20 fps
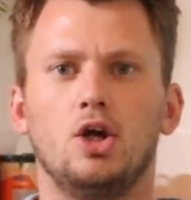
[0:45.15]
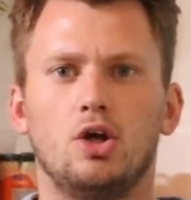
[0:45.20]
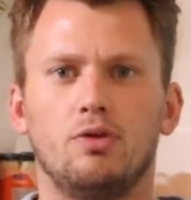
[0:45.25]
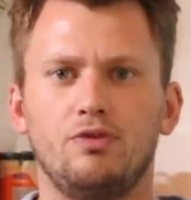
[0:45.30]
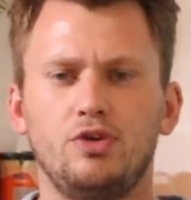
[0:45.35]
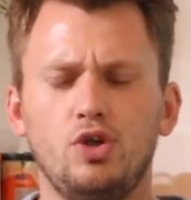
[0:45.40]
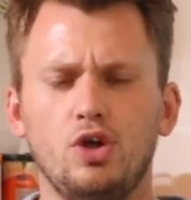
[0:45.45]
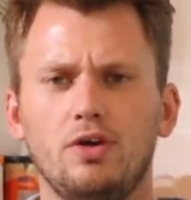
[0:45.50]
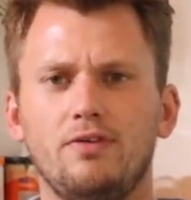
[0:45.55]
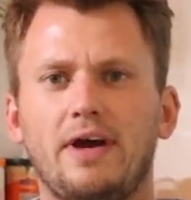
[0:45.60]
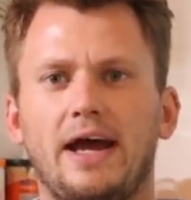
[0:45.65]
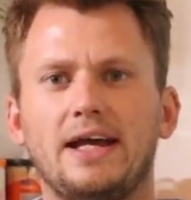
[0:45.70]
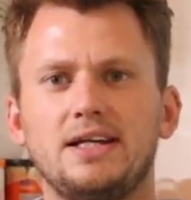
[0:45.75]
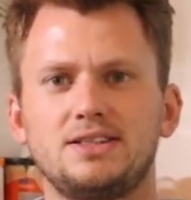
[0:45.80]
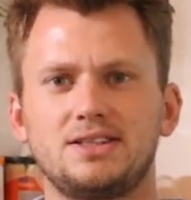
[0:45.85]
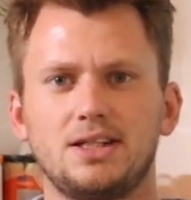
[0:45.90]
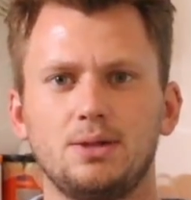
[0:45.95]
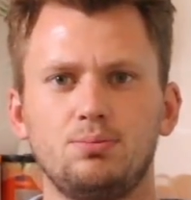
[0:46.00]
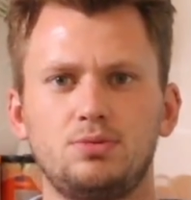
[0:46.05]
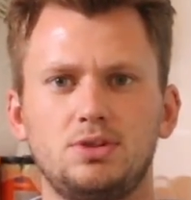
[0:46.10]
Und wie du ja
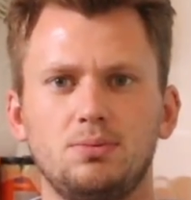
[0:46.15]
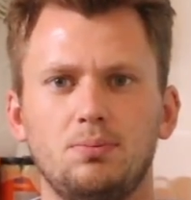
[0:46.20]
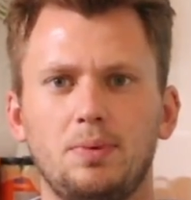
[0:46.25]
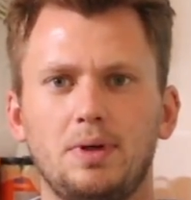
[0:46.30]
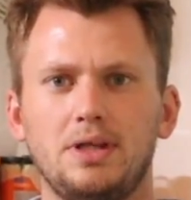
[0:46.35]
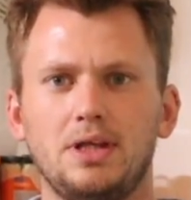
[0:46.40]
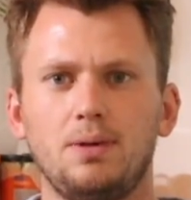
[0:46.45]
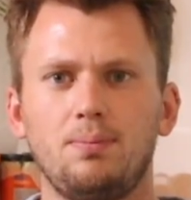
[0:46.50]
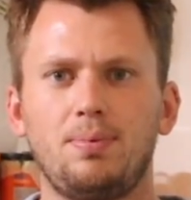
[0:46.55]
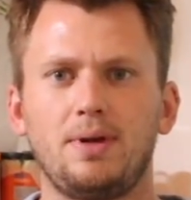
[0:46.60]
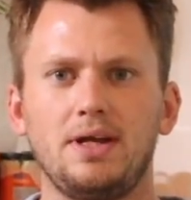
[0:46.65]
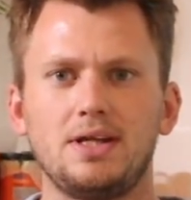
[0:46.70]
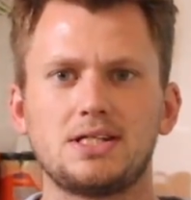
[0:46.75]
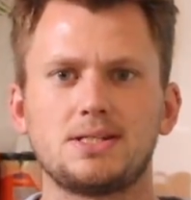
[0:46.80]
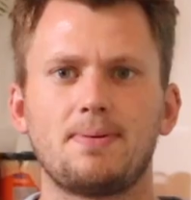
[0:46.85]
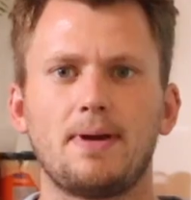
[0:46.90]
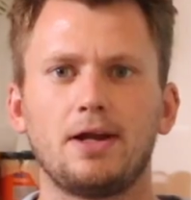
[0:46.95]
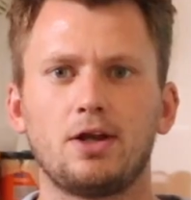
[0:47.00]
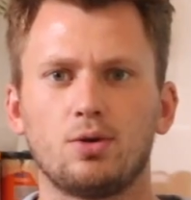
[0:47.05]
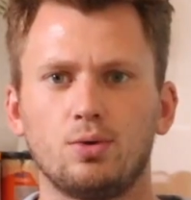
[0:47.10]
weißt, gibt es im NLP
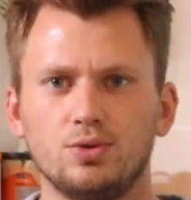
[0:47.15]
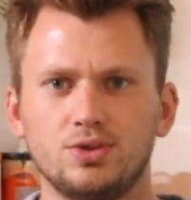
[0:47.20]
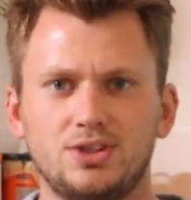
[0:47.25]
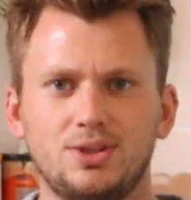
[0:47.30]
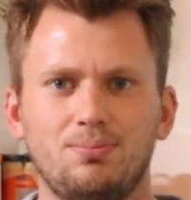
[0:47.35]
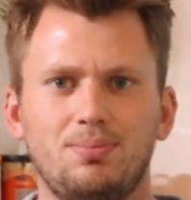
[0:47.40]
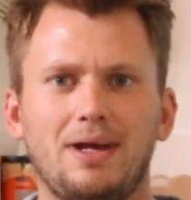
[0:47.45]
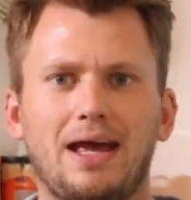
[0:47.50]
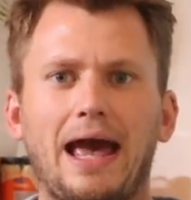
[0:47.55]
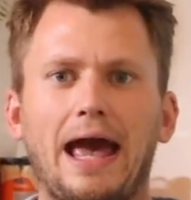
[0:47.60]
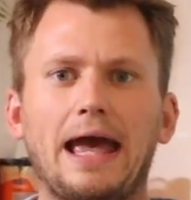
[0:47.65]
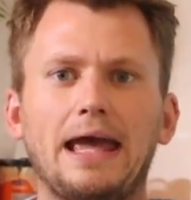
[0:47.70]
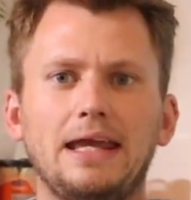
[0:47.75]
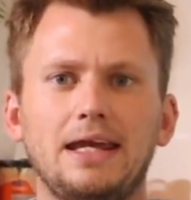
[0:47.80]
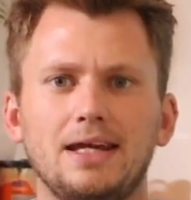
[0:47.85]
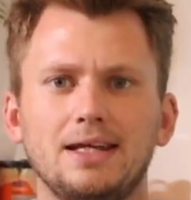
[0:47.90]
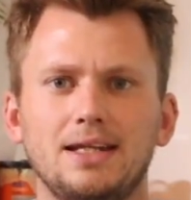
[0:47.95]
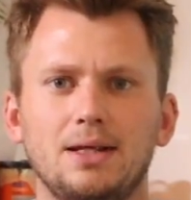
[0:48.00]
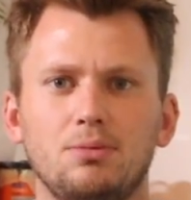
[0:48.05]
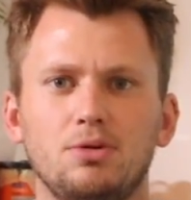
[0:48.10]
zwei große
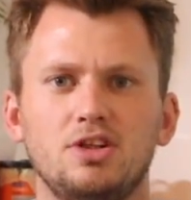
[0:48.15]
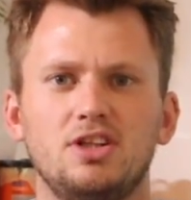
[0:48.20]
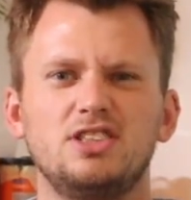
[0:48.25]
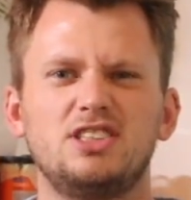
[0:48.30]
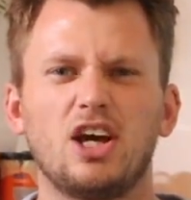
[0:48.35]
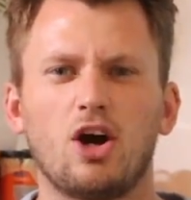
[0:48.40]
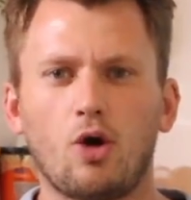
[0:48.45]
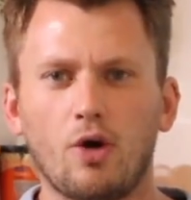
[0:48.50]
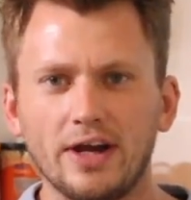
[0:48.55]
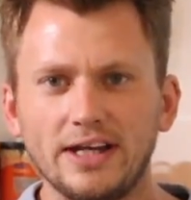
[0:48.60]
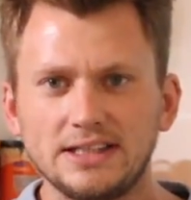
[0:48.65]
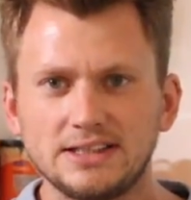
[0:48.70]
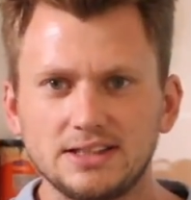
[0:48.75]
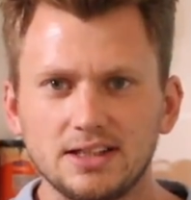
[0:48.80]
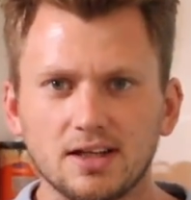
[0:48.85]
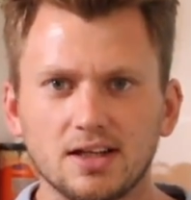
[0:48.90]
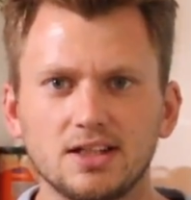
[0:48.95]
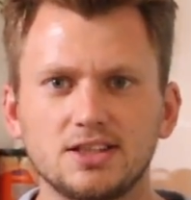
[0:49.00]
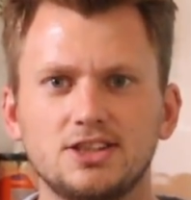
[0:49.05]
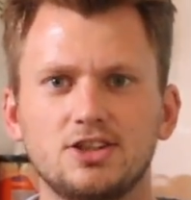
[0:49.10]
Bereiche, nämlich diese
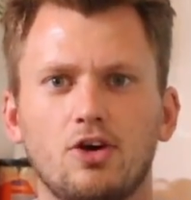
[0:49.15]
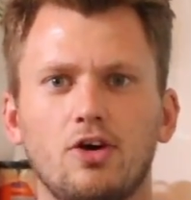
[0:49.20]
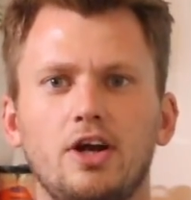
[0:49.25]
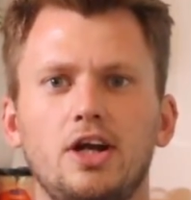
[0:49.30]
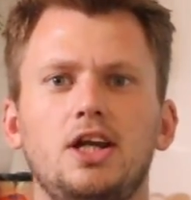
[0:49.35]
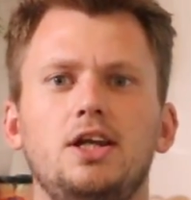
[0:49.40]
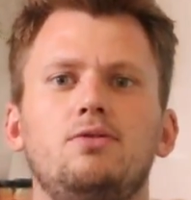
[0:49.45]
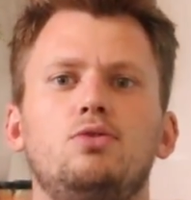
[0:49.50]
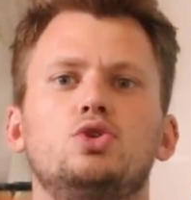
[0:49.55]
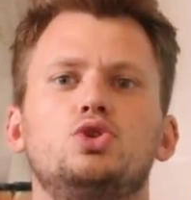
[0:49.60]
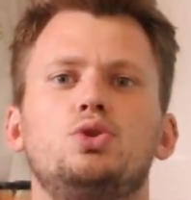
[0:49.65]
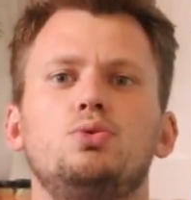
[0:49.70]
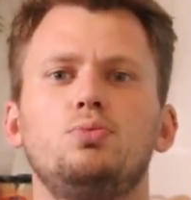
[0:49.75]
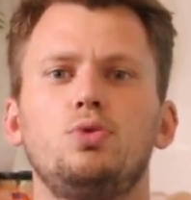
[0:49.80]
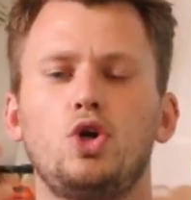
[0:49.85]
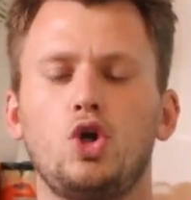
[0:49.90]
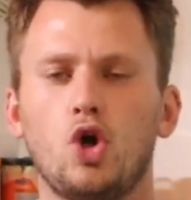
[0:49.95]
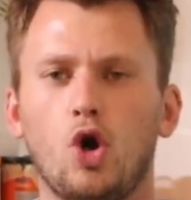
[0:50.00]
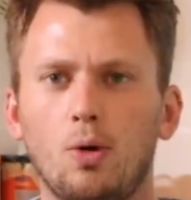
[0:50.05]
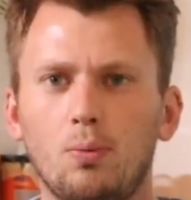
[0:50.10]
äußere Säule, wo es
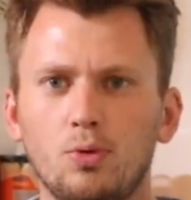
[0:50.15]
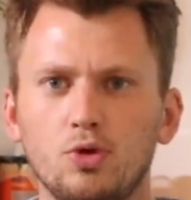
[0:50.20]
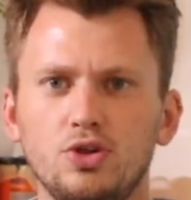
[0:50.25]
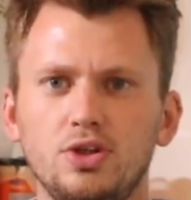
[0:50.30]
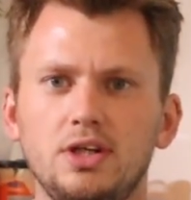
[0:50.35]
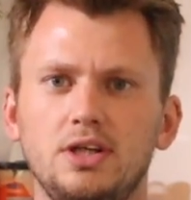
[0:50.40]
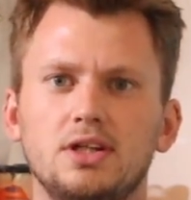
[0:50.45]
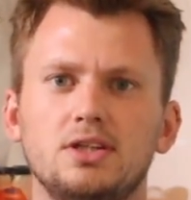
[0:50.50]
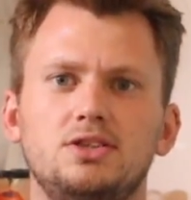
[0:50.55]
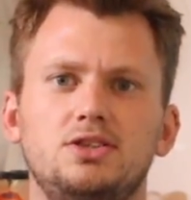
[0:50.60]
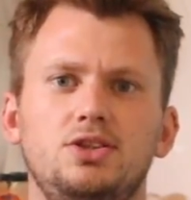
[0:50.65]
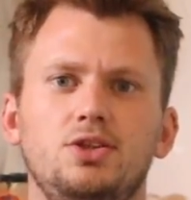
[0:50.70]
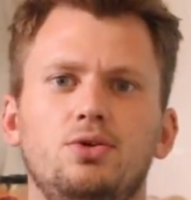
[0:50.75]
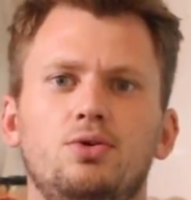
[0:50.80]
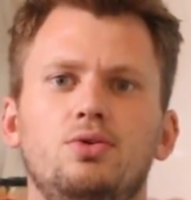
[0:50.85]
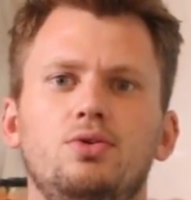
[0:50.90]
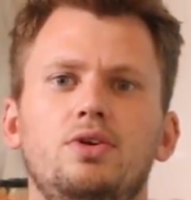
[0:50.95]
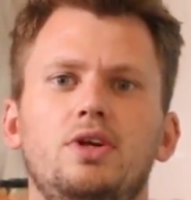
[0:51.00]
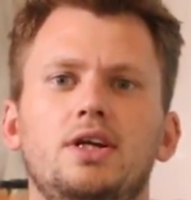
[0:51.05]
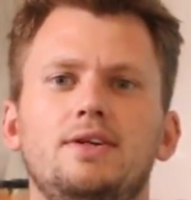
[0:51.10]
um
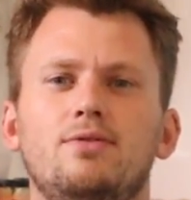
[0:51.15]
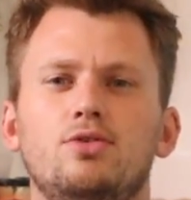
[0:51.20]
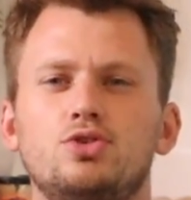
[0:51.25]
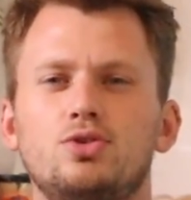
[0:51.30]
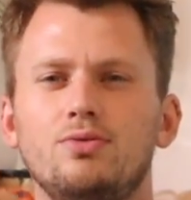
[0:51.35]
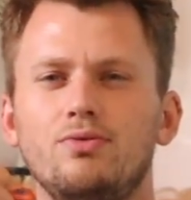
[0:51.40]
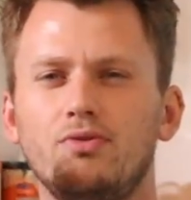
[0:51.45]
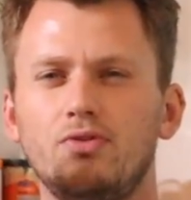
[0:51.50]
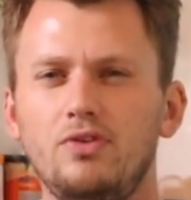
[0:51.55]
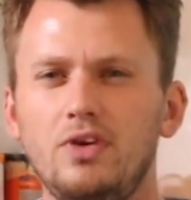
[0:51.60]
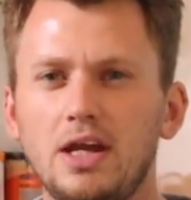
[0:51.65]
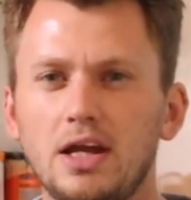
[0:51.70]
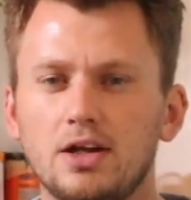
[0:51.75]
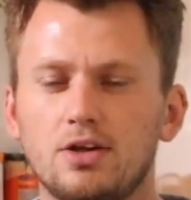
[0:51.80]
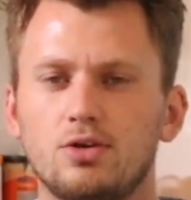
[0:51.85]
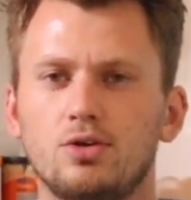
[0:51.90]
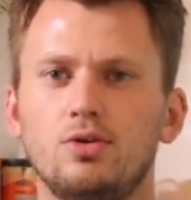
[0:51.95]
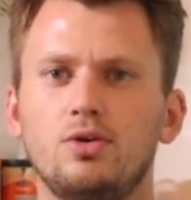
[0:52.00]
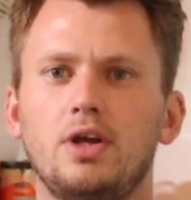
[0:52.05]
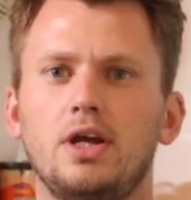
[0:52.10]
Kommunikation geht, wo es um
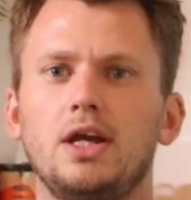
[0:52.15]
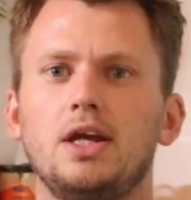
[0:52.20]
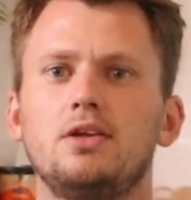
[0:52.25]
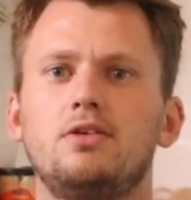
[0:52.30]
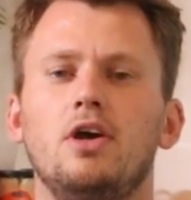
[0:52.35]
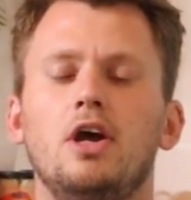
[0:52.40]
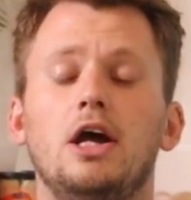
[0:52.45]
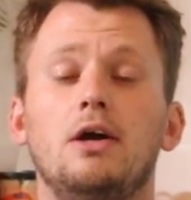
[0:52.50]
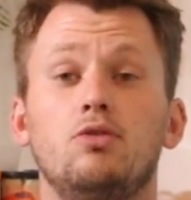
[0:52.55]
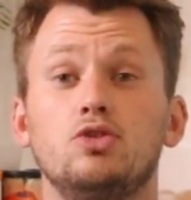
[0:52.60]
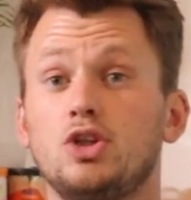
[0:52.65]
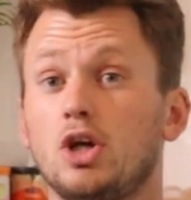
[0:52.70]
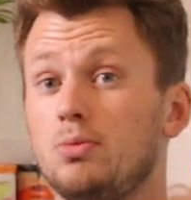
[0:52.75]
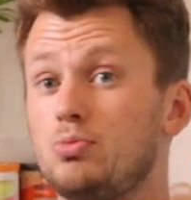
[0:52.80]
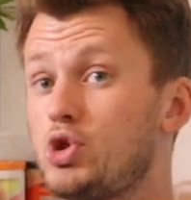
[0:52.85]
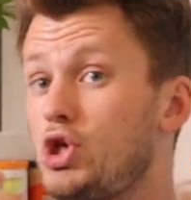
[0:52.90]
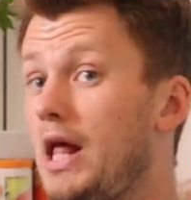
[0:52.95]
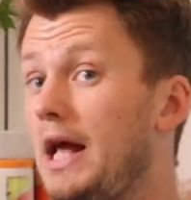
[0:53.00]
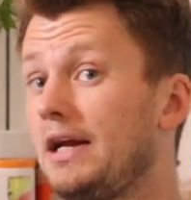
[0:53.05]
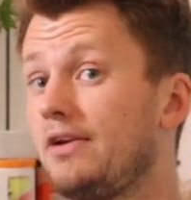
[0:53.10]
Wirkung geht, wo es auch
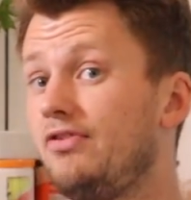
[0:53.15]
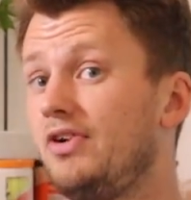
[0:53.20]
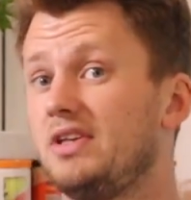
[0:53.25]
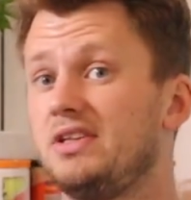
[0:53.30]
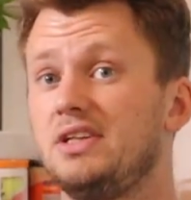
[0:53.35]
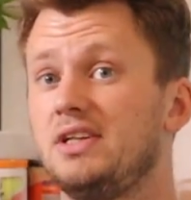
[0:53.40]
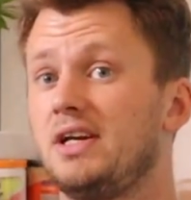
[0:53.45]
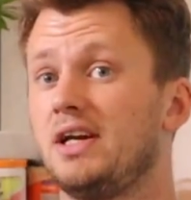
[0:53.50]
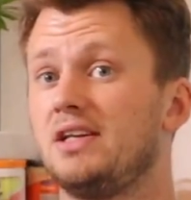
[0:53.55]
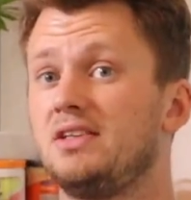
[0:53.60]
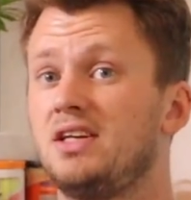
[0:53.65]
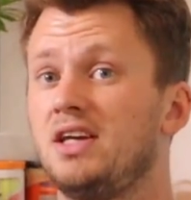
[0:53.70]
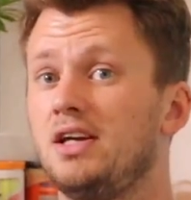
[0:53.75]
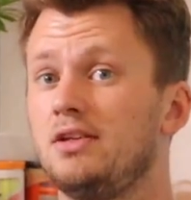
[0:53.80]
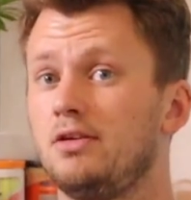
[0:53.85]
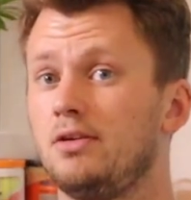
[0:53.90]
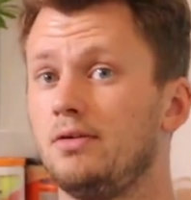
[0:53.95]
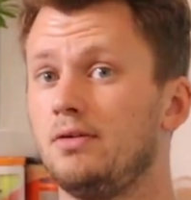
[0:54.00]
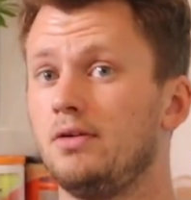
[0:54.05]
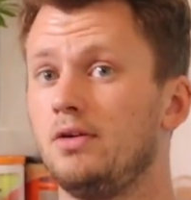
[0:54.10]
um Schlagfertigkeit
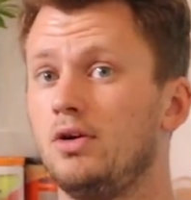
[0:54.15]
geht